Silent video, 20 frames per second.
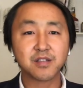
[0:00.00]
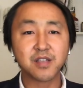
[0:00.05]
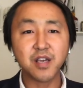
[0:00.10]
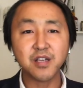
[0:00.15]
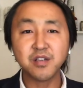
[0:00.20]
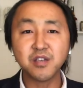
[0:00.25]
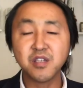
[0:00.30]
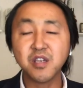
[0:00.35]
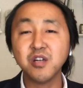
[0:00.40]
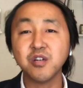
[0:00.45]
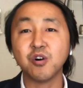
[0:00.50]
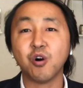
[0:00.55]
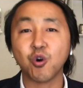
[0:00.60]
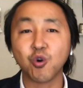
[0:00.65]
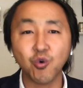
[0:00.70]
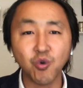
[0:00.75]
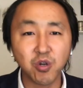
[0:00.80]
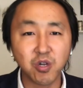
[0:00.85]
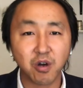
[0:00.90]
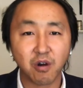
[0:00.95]
但是你老
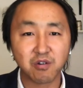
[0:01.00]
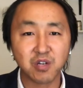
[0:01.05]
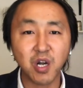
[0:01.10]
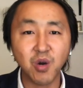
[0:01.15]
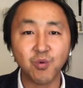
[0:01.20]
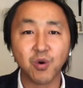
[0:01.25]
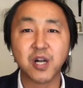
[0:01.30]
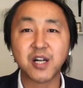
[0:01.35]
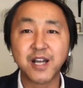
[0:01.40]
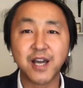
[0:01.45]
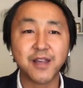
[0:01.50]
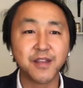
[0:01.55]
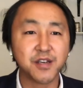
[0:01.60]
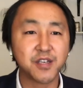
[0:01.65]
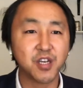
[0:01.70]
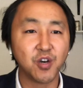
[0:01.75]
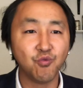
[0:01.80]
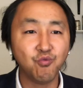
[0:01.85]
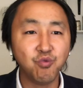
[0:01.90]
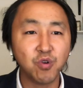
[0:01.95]
公老让我干
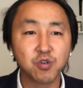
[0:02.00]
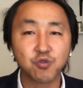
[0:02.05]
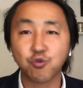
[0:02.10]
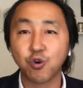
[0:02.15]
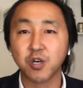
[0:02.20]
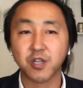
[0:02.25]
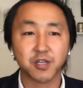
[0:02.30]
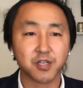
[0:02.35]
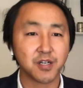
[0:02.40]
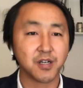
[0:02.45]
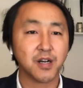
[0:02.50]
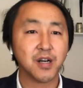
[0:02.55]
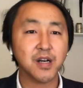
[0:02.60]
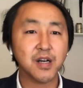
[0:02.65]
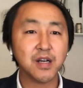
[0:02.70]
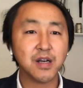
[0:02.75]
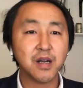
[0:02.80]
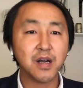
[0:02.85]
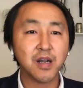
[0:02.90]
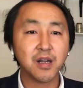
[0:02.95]
那些龌龊的事儿，
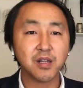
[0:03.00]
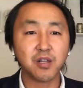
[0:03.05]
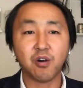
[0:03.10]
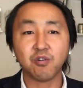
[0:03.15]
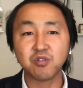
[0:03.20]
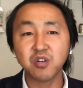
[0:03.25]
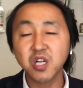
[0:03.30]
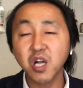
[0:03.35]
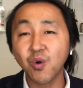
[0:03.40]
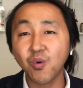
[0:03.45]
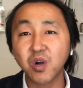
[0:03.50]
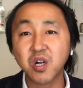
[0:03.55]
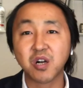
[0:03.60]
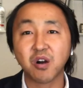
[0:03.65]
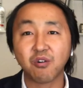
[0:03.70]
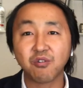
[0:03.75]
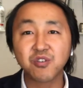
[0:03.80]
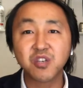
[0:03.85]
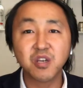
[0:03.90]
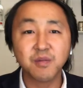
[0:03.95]
老是让我
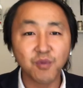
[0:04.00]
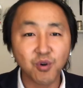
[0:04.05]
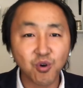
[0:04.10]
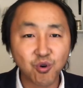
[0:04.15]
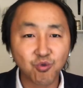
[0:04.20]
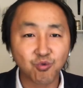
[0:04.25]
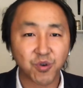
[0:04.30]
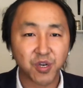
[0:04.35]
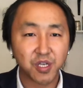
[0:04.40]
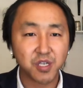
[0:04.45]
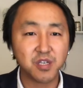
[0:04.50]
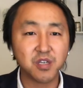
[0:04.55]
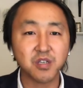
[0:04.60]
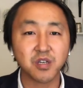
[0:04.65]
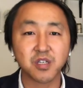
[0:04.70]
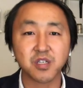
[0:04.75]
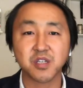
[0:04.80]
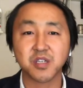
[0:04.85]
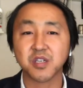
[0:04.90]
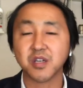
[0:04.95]
搞阴谋诡计
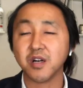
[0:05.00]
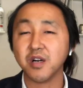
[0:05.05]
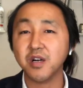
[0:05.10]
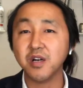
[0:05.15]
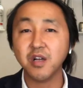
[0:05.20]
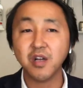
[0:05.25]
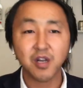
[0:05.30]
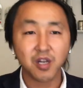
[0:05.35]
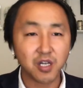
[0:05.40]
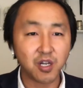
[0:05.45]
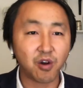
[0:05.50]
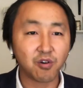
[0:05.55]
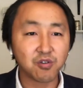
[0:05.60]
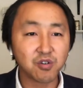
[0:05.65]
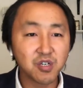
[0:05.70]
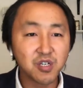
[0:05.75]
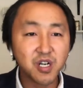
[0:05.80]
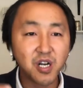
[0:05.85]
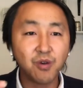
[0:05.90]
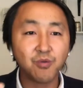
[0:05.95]
的事情，老
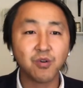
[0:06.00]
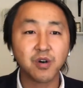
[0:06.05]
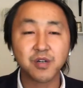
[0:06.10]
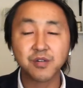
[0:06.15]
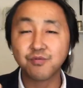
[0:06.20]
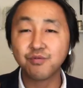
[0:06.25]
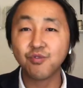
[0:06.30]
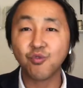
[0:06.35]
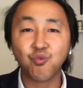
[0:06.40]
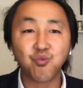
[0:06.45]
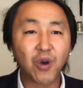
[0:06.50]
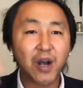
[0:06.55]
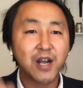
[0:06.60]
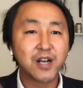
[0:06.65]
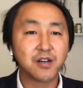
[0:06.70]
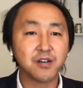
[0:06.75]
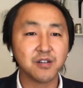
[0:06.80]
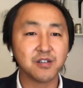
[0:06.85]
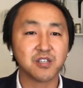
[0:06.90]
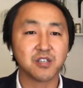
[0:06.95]
是让我去挖
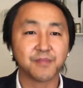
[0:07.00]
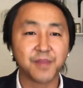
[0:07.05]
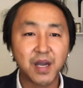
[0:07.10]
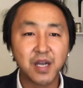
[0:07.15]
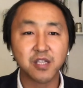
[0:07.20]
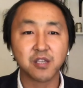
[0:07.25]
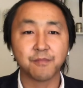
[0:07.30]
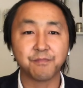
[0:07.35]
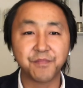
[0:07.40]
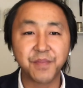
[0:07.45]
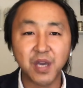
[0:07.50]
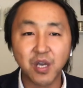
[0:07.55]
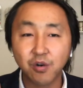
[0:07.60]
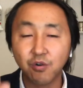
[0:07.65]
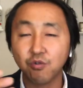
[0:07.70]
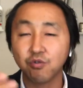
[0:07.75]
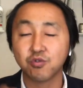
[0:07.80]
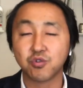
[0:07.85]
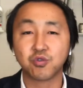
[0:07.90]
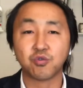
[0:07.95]
坑使绊子、背
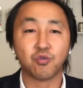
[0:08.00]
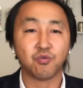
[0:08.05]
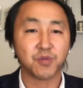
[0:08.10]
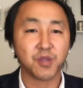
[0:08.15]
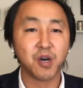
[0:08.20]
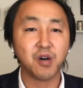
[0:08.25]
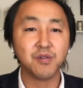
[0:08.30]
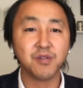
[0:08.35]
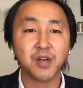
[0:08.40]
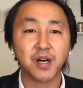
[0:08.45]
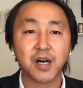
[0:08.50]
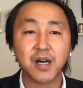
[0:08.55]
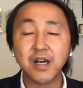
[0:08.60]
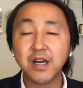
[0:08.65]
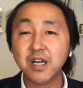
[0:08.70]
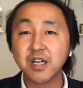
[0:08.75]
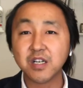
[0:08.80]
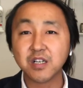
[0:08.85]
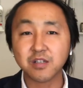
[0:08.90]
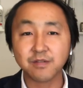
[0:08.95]
后捅刀子，
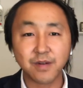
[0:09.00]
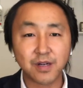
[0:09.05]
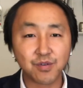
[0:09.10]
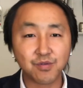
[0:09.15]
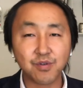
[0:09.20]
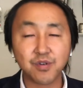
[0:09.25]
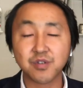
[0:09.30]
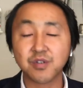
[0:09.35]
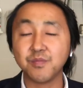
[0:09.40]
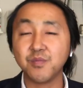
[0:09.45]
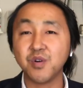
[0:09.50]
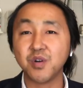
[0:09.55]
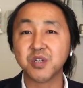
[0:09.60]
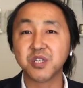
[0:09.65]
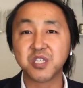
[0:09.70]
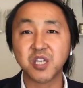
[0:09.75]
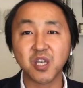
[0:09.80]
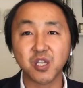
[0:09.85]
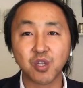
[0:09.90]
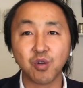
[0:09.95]
是吧？去什么
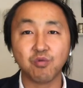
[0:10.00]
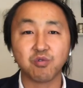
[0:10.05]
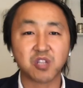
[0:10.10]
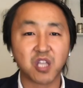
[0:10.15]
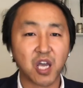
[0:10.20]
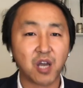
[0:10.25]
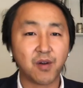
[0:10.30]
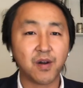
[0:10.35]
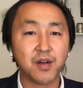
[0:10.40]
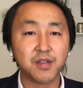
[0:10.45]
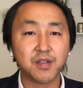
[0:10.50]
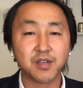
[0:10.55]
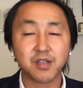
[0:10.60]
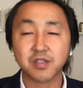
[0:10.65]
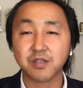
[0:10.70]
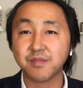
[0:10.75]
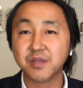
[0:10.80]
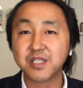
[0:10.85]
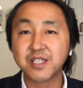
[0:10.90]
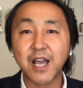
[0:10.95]
渗透台湾
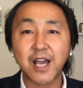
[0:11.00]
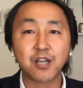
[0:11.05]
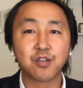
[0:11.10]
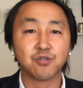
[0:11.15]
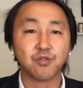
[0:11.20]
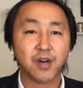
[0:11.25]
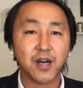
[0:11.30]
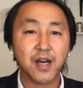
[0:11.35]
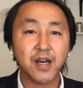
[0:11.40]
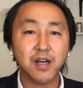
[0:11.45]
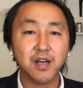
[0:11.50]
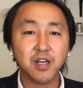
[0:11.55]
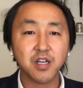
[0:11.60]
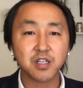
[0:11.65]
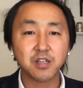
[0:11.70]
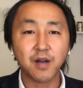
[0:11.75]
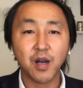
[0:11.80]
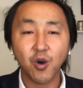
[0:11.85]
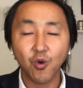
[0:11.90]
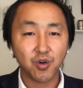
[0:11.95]
的什么大选，
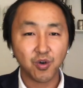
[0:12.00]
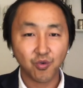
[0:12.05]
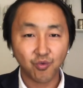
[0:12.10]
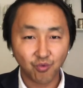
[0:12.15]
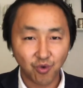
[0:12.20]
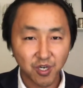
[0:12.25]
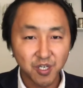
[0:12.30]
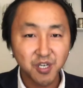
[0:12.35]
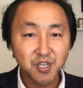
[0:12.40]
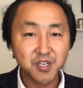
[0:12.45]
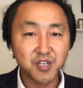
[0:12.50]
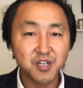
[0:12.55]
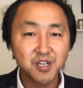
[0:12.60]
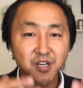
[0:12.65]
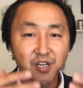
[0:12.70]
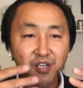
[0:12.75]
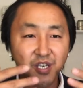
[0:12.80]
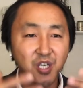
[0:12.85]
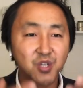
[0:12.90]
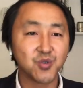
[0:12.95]
是吧？我这一
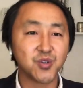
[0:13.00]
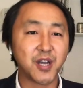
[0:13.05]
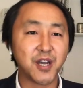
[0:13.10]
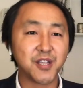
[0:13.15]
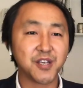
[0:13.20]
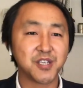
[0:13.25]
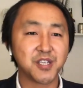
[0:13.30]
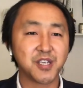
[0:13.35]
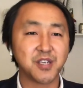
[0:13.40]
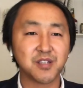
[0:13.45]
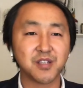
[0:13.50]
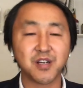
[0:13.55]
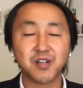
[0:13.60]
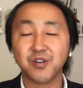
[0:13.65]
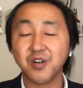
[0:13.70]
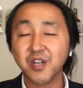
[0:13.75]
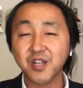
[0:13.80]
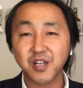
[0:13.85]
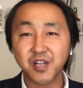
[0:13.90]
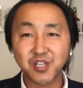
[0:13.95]
颗艺术家的心
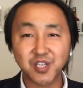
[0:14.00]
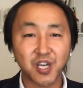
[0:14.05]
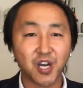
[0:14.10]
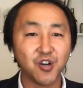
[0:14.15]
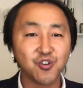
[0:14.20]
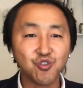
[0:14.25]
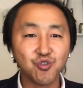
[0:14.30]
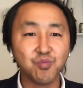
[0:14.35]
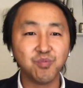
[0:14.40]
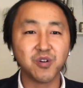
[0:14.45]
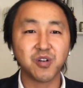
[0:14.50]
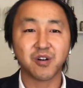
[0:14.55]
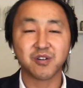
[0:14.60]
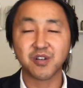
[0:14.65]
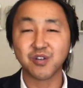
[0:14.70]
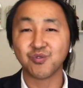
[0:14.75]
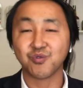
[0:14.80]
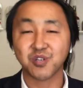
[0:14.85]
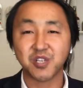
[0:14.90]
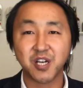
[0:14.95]
脏，他承受不了
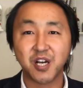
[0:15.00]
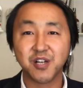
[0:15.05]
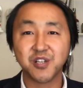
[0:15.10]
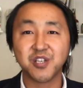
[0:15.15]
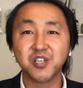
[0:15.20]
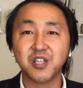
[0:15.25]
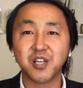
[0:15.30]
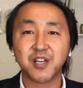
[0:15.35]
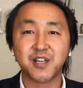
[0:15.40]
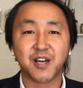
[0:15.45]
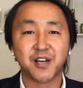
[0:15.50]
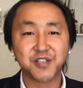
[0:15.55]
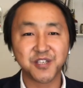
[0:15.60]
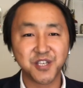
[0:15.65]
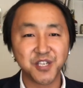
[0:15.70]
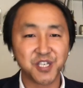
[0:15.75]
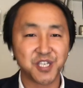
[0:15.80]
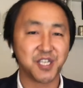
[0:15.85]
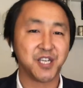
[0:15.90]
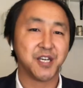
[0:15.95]
这种长期的良
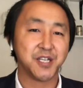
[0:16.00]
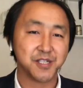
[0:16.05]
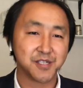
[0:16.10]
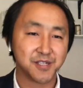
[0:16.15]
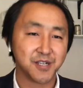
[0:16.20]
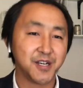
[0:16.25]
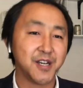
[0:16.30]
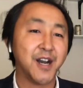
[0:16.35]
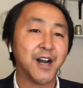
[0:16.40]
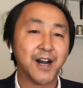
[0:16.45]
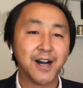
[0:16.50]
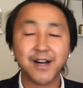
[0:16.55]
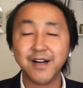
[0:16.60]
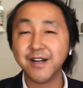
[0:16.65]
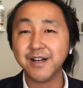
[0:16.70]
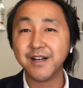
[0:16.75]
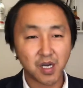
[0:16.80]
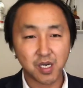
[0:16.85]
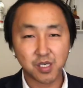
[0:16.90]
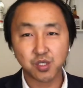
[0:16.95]
心谴责呀！
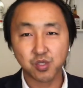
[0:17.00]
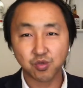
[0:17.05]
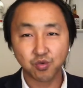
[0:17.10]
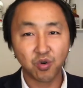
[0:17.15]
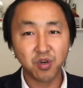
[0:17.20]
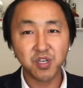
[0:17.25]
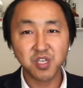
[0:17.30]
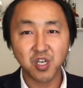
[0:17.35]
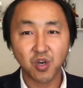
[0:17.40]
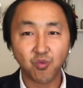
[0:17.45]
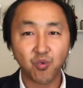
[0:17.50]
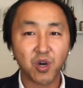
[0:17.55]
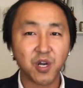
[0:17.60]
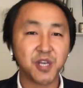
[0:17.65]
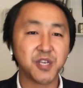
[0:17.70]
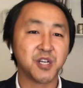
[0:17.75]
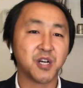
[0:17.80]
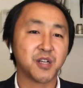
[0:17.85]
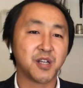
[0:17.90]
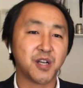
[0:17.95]
啊，所以王
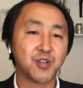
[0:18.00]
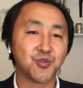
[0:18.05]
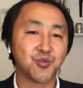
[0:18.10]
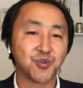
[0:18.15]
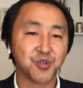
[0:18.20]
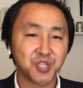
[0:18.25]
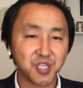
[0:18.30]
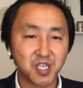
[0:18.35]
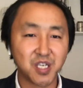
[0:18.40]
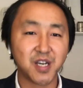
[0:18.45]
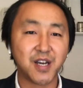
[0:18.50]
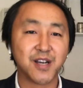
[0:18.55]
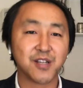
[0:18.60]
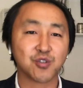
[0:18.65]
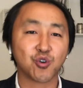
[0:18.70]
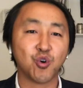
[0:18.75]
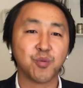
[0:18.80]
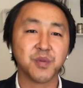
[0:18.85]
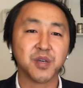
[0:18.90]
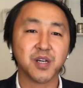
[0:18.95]
立强他就弃
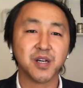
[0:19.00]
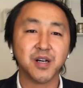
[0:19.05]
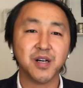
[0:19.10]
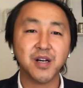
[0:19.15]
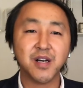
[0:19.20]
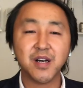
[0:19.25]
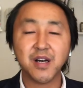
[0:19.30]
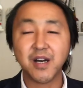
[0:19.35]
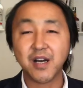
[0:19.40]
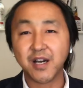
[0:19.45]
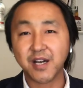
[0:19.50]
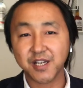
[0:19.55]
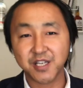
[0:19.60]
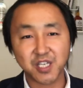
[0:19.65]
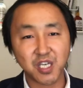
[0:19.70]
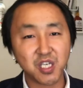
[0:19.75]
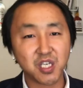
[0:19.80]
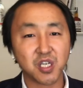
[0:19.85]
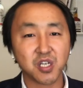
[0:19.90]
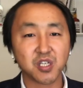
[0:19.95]
暗投明啊，
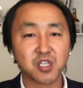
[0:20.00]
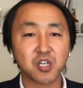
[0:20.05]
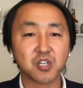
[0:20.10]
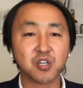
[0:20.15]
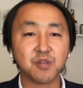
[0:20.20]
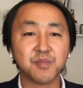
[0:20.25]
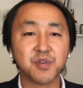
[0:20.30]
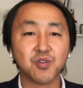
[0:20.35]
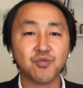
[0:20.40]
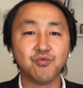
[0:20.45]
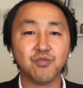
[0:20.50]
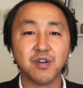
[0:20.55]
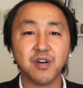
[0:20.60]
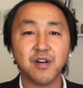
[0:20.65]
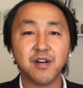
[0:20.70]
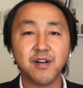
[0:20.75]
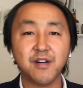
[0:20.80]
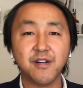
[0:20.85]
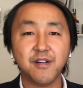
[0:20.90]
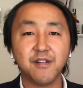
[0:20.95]
申请政治庇
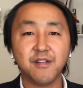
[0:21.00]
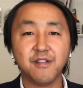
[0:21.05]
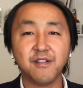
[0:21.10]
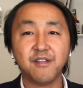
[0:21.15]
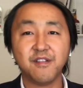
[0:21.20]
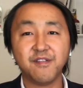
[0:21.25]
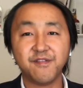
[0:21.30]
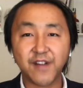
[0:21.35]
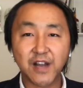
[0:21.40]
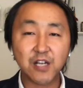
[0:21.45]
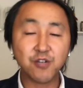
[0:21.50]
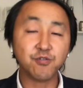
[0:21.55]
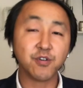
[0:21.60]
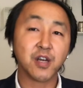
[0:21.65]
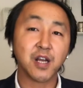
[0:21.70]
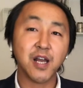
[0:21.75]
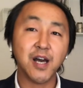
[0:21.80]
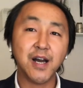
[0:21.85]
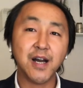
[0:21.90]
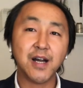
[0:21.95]
护，反
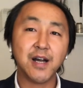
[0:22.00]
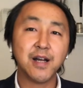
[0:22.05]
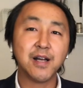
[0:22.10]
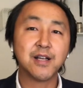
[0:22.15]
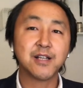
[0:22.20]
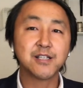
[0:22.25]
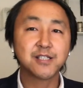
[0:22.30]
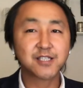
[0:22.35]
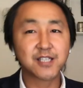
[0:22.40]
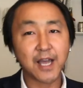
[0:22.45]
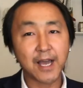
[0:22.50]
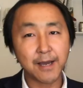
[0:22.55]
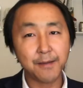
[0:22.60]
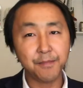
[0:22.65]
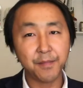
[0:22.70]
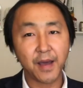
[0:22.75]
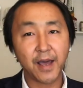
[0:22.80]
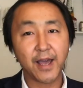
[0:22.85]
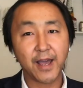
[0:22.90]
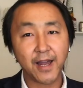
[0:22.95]
水了，
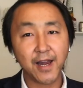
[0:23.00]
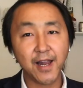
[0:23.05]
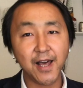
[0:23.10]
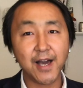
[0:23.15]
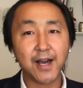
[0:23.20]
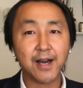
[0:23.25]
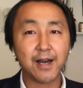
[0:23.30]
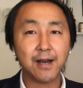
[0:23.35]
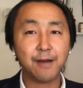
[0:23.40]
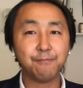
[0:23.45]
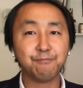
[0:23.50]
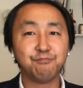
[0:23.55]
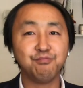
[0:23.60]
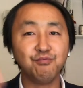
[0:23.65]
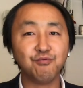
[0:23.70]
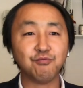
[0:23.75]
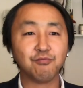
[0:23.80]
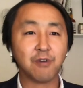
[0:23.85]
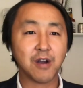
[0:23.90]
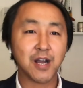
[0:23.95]
摊牌了，
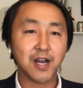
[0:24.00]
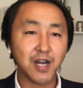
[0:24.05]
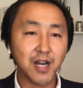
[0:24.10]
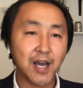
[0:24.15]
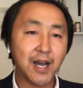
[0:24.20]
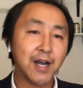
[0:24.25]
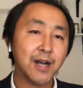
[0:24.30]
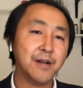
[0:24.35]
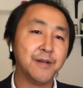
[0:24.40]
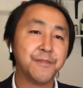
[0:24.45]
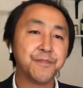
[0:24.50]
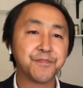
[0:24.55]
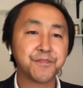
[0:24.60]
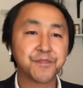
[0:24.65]
不玩了。